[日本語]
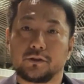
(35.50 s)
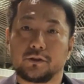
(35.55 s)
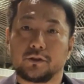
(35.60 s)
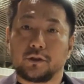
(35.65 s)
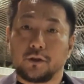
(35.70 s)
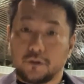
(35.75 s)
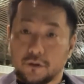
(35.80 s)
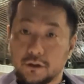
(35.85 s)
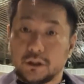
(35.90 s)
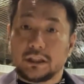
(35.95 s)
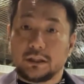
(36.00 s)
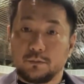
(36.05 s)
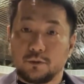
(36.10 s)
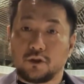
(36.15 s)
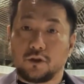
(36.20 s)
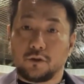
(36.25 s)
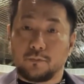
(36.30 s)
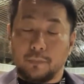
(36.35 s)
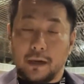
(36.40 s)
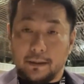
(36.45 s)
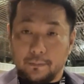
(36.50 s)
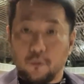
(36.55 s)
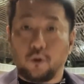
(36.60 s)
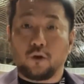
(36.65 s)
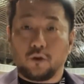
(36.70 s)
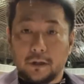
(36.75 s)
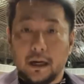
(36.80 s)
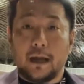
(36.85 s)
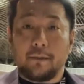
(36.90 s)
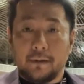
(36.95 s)
両チームの、まあ、
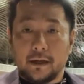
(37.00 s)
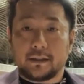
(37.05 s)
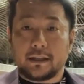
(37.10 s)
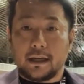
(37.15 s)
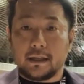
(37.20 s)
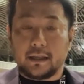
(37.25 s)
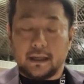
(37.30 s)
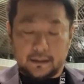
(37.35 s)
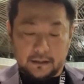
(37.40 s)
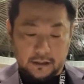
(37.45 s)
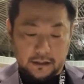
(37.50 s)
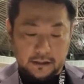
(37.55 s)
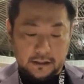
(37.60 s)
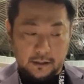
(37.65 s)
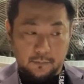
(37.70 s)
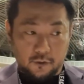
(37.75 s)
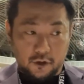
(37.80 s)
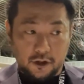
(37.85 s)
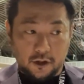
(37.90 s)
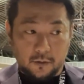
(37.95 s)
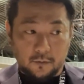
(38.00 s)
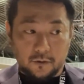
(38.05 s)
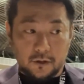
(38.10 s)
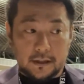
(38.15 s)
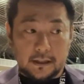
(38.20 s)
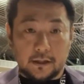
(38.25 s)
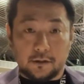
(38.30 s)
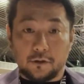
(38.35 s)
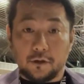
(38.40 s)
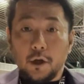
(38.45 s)
ライバル関係って言ってもいいと思うんで
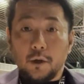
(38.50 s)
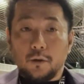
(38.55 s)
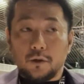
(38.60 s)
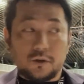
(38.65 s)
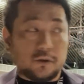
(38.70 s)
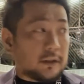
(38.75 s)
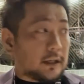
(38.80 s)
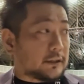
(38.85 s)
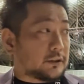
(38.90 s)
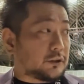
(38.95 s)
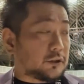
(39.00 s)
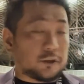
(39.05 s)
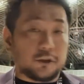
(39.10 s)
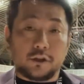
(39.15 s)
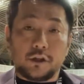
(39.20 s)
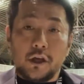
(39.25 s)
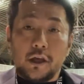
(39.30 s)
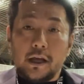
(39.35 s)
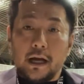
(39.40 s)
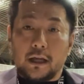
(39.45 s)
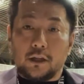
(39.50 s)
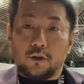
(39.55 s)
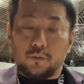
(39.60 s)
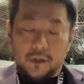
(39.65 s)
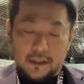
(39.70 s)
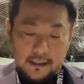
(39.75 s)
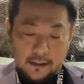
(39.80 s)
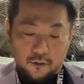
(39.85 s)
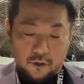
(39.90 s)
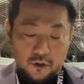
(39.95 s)
すけど、おそらくあの
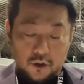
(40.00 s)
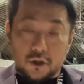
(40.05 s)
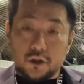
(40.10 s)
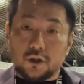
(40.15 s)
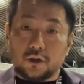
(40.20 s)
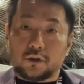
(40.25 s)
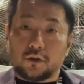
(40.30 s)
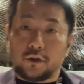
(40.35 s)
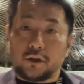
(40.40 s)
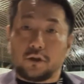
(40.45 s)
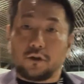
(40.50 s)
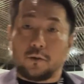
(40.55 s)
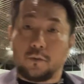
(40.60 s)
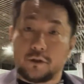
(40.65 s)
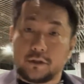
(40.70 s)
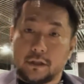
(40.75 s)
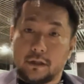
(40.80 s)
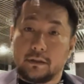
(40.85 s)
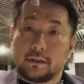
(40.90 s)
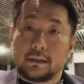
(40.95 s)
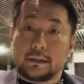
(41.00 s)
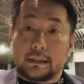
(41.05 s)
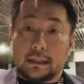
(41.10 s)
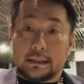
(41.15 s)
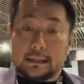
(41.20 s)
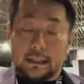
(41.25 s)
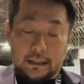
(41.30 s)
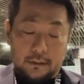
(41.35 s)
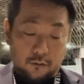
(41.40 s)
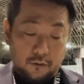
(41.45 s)
皆さんご存知の通り覚えている
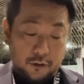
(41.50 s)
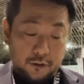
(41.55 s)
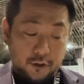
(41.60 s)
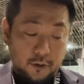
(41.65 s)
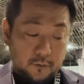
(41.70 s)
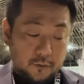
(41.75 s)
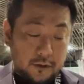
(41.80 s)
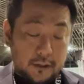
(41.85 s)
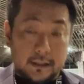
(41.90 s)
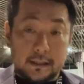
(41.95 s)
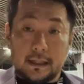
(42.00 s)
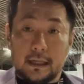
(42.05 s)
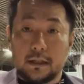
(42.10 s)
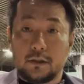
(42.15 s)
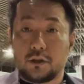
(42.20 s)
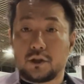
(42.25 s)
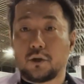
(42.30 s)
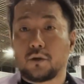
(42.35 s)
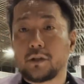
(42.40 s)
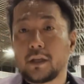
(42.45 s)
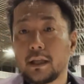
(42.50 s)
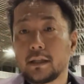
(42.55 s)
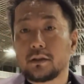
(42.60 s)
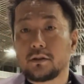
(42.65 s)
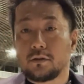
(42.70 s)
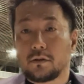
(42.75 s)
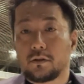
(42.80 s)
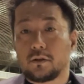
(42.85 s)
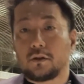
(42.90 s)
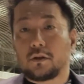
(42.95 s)
方多いと思うんですが、あの初年
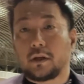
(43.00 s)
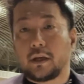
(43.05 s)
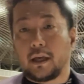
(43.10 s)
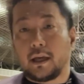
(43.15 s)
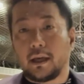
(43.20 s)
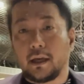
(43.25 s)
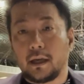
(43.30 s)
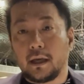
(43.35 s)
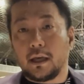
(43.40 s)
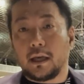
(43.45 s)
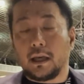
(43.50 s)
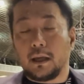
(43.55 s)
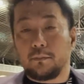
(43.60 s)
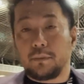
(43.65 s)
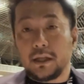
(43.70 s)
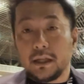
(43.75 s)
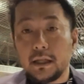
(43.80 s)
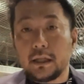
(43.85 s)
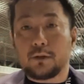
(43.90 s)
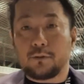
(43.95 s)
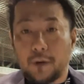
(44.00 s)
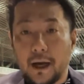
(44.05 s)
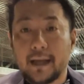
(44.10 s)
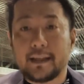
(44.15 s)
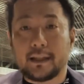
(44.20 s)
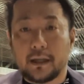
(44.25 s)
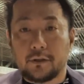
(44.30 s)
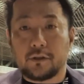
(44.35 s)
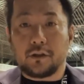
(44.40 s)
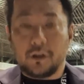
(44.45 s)
度の、えー、B
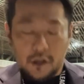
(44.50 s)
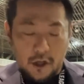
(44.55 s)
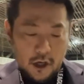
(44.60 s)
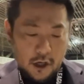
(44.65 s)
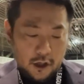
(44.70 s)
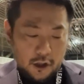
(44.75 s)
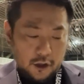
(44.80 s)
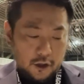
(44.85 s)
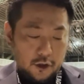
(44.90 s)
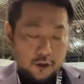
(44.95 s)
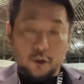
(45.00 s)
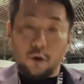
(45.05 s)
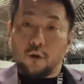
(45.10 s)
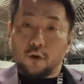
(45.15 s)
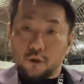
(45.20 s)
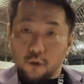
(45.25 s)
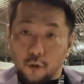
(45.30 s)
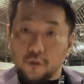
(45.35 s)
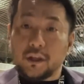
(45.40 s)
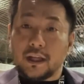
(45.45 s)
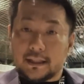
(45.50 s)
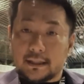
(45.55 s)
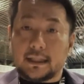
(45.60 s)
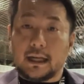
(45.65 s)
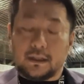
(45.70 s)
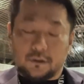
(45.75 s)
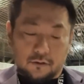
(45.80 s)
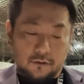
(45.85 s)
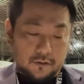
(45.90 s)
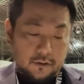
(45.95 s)
リーグファイナル、えー、と同じ
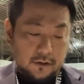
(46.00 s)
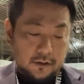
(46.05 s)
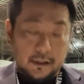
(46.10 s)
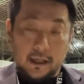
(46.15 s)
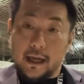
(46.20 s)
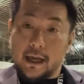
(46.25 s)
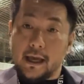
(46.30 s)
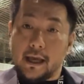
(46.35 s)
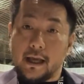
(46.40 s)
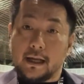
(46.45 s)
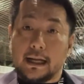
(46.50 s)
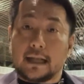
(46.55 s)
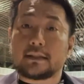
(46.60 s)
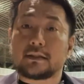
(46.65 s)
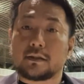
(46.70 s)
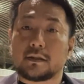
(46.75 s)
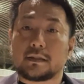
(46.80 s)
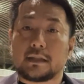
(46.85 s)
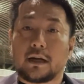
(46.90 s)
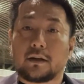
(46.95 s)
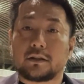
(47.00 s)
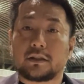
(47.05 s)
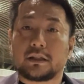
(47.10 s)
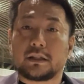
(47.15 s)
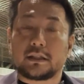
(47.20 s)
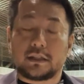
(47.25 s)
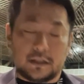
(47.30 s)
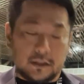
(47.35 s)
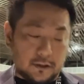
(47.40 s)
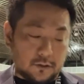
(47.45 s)
カードで、かつ昨
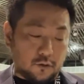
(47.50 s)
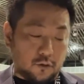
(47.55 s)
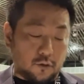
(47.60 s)
シーズン